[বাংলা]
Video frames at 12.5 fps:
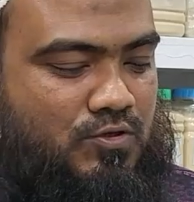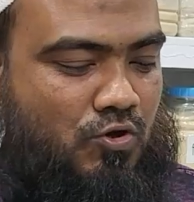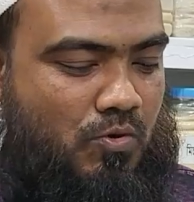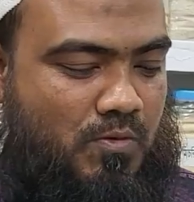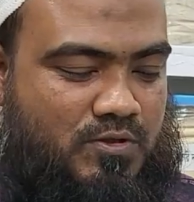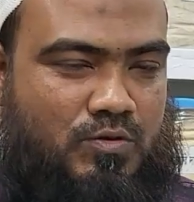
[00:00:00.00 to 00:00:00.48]
স্ত্রী
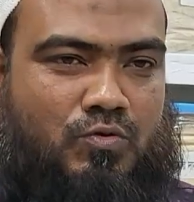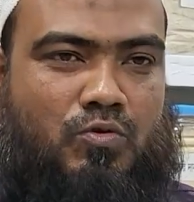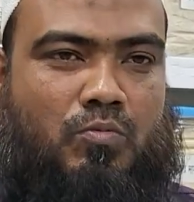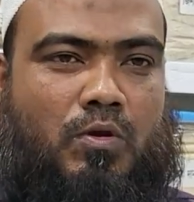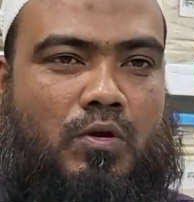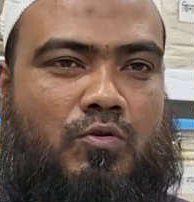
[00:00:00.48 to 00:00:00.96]
সহবাসে
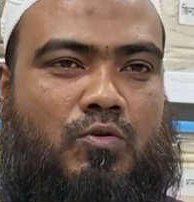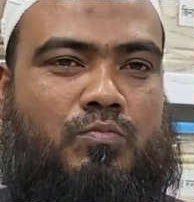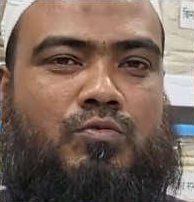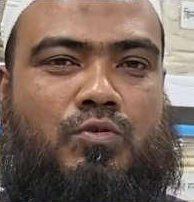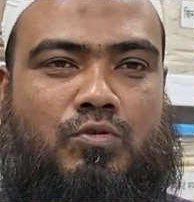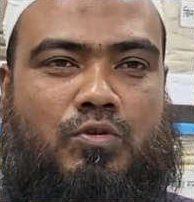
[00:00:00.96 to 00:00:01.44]
দুর্বল
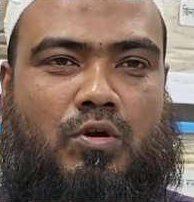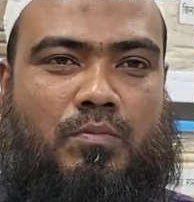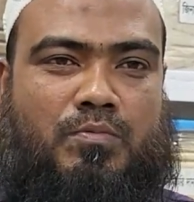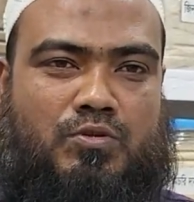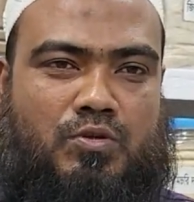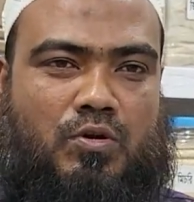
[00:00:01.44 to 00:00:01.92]
খুব দ্রুত
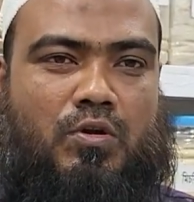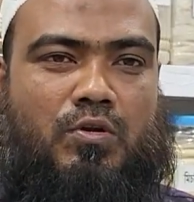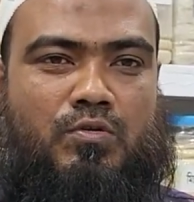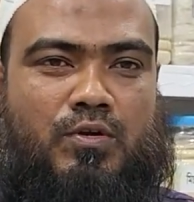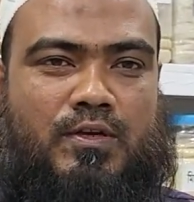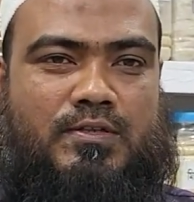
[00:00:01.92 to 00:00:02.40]
বীর্য
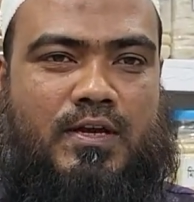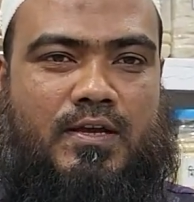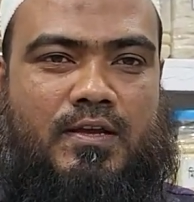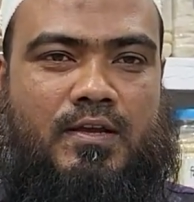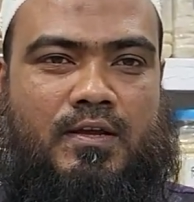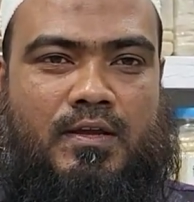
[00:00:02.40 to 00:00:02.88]
ফলন হয়ে
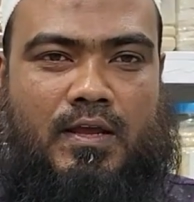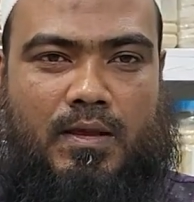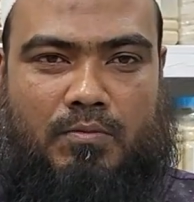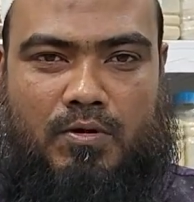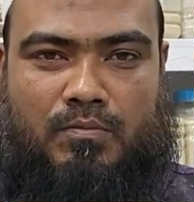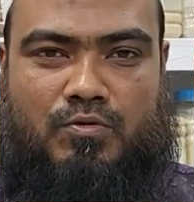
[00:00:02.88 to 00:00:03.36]
যায়
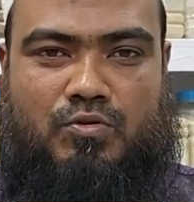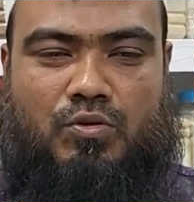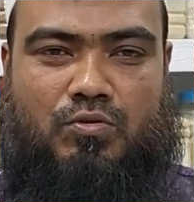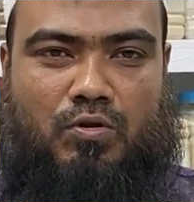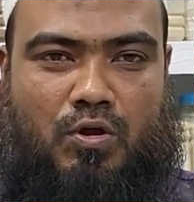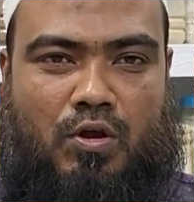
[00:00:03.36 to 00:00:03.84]
এবং
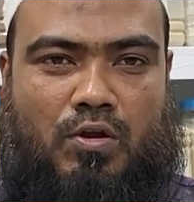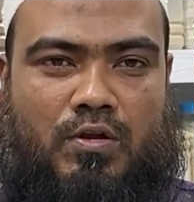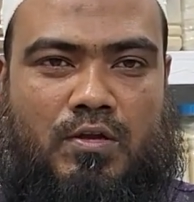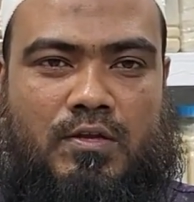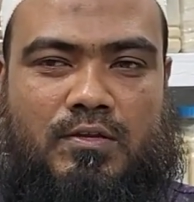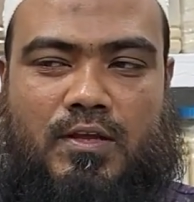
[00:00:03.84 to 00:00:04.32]
বীর্য তরল
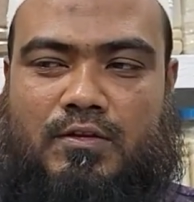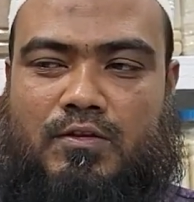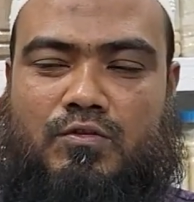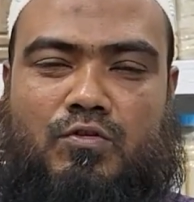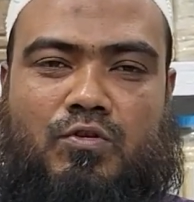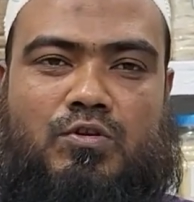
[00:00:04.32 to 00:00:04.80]

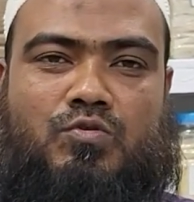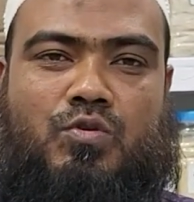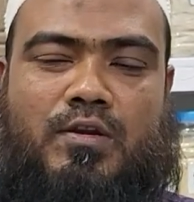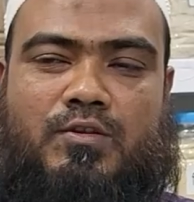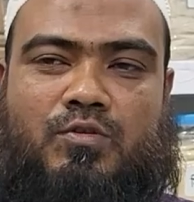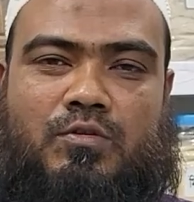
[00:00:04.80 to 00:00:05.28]
তাদের জন্য
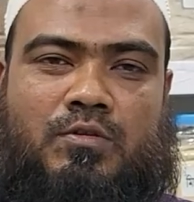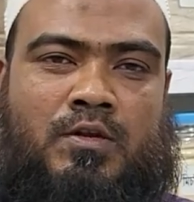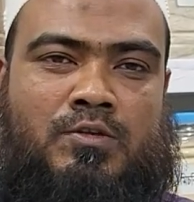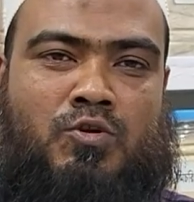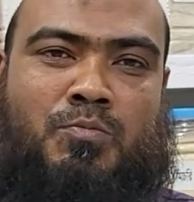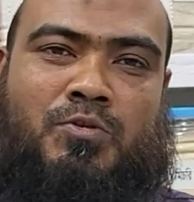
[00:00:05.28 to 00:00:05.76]
জোয়ানি
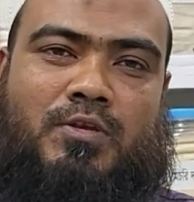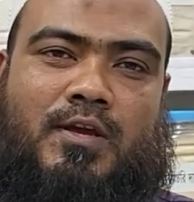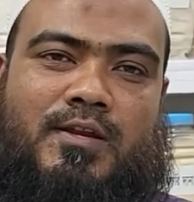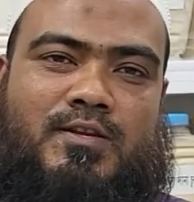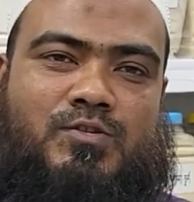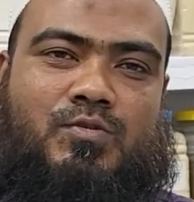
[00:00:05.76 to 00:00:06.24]
শক্তিরা
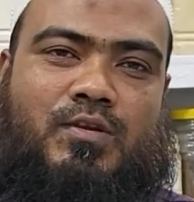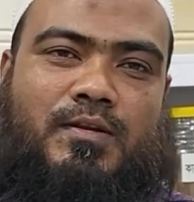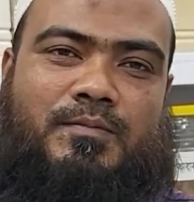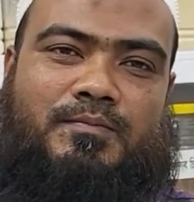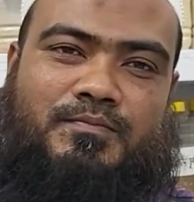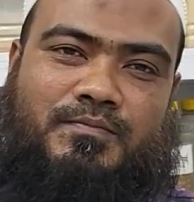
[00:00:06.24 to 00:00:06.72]
চমৎকার
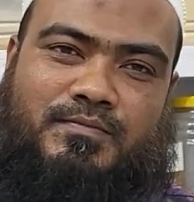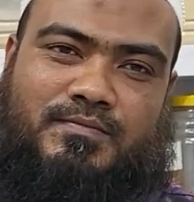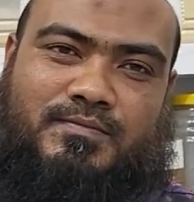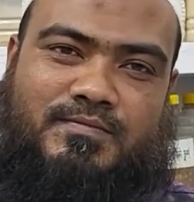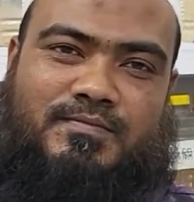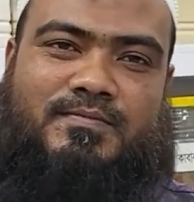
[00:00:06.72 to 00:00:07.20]
চমৎকার কাজ
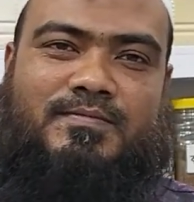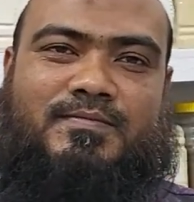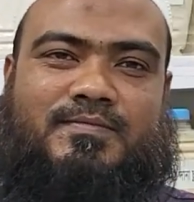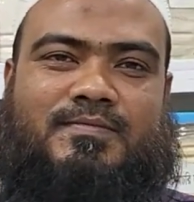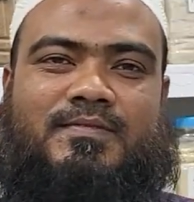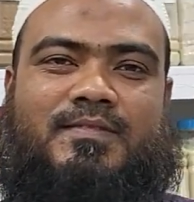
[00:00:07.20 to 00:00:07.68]
করে এগুলোর
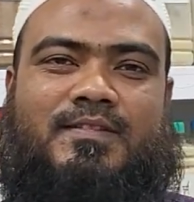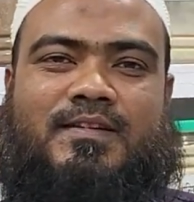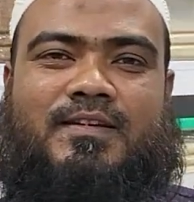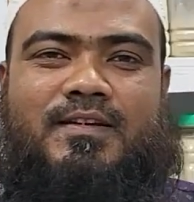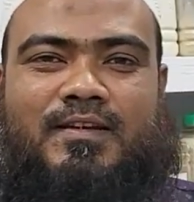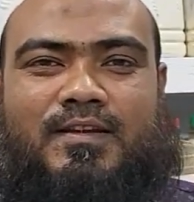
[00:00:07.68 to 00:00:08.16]
খাবারের
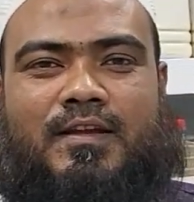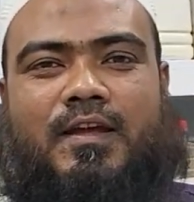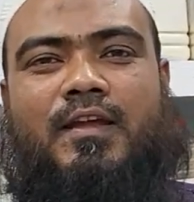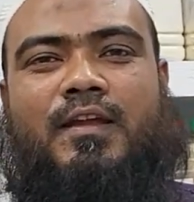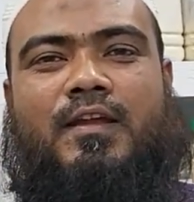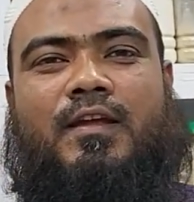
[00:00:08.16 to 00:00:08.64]
নিয়ম
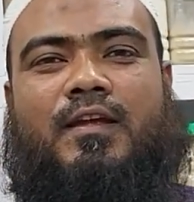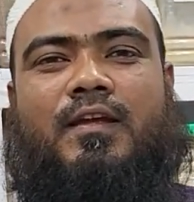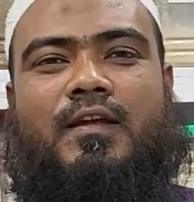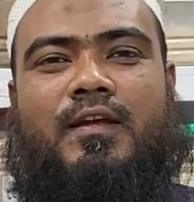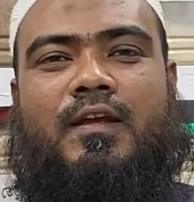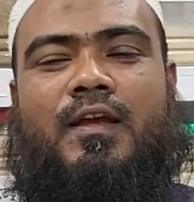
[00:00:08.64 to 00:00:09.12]
কি একই
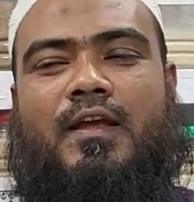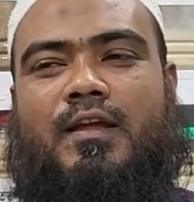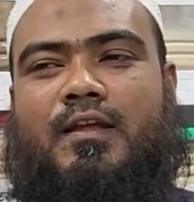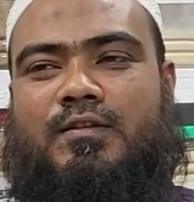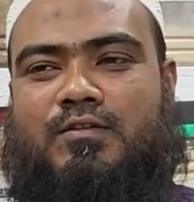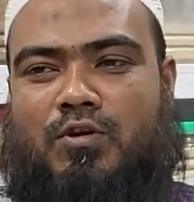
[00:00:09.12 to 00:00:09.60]
রকম সব
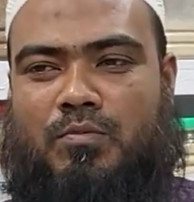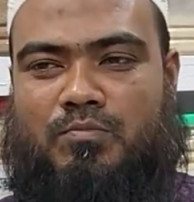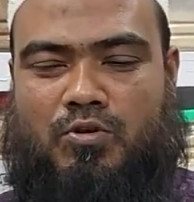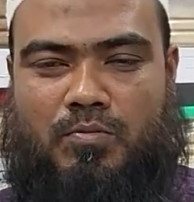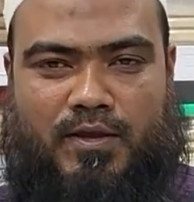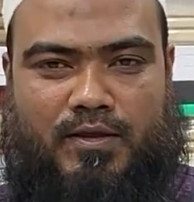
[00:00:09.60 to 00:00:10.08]
হ্যাঁ
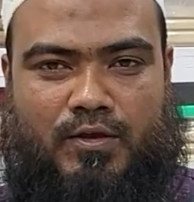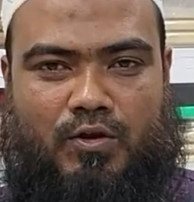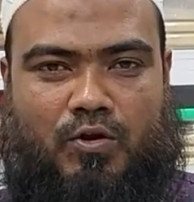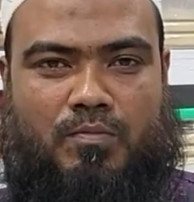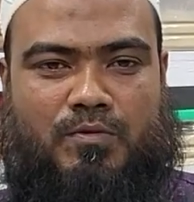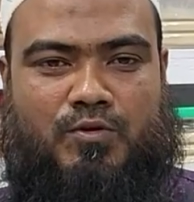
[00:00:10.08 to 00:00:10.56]
নিয়ম সব
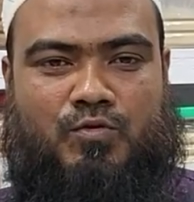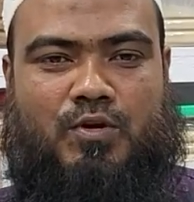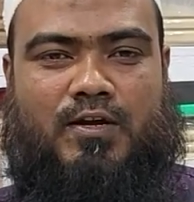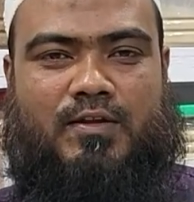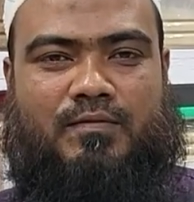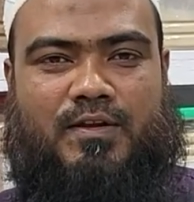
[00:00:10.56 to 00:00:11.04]
একই রকম
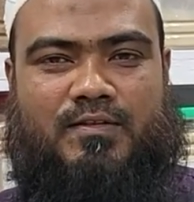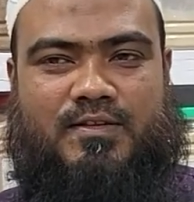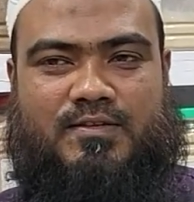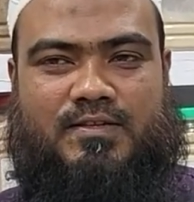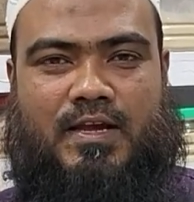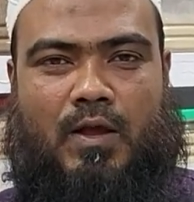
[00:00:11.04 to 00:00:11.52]
কিছুটা
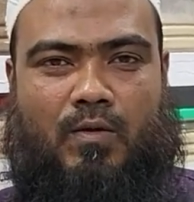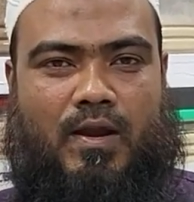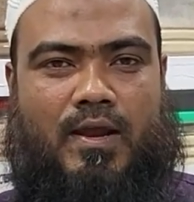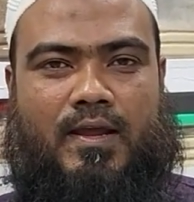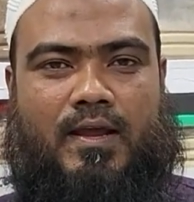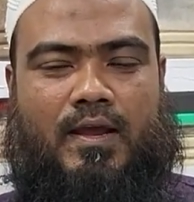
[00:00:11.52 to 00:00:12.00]
ডিফারেন্স আছে
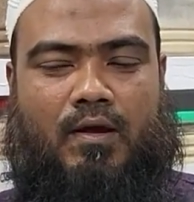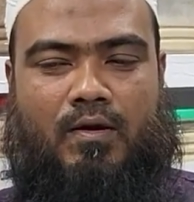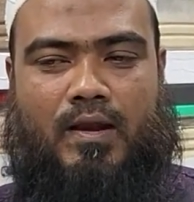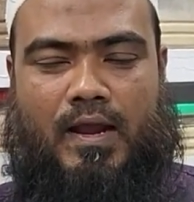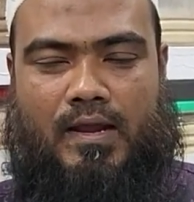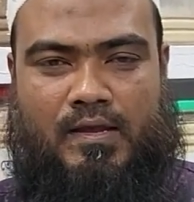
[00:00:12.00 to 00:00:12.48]
খাওয়ার আগে
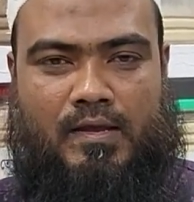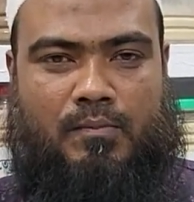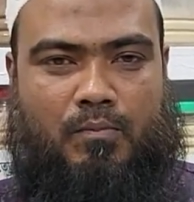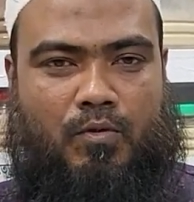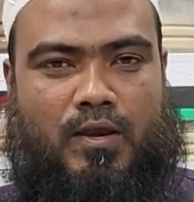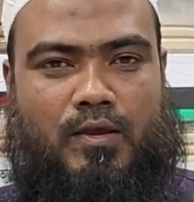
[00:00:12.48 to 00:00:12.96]
খাওয়ার
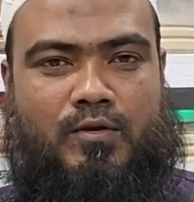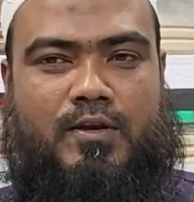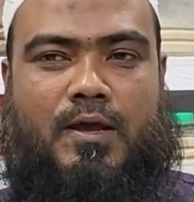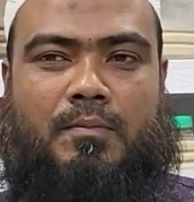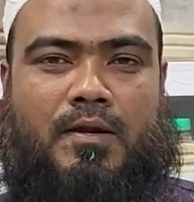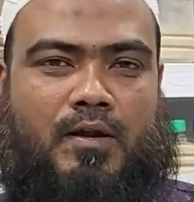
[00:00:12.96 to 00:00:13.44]
পরে
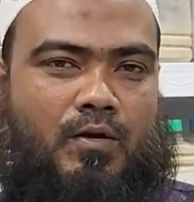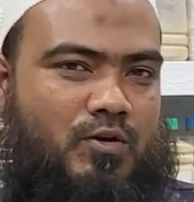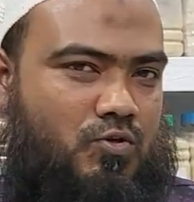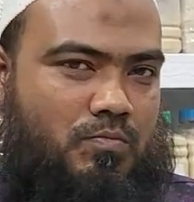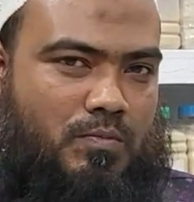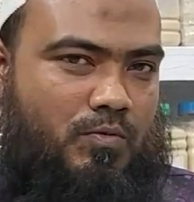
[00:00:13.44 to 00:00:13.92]
ওইটা আমরা
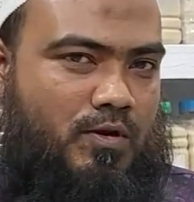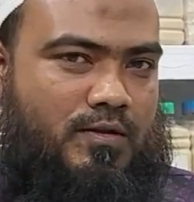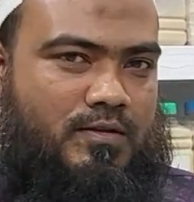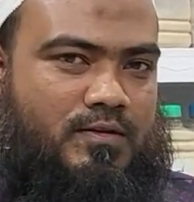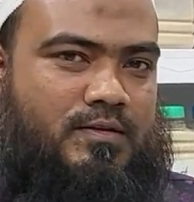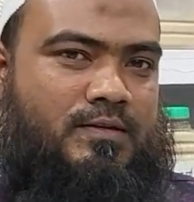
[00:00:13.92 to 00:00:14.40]
নেওয়ার সময়
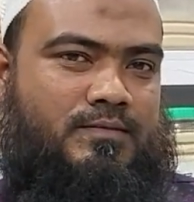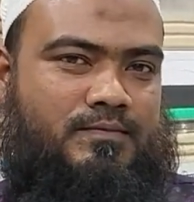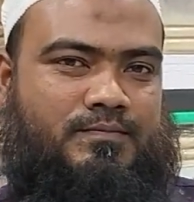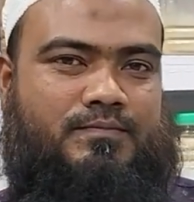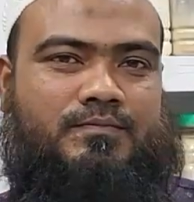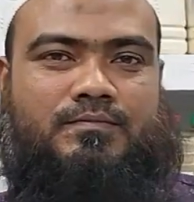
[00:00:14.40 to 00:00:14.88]
বলে দিই
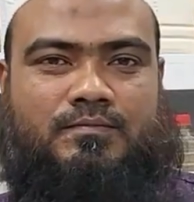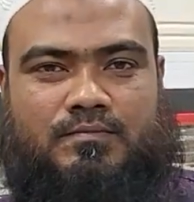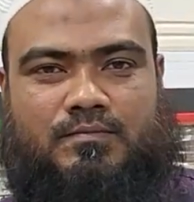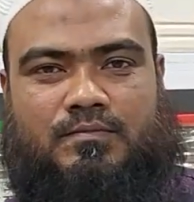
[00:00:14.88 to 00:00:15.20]
আচ্ছা আচ্ছা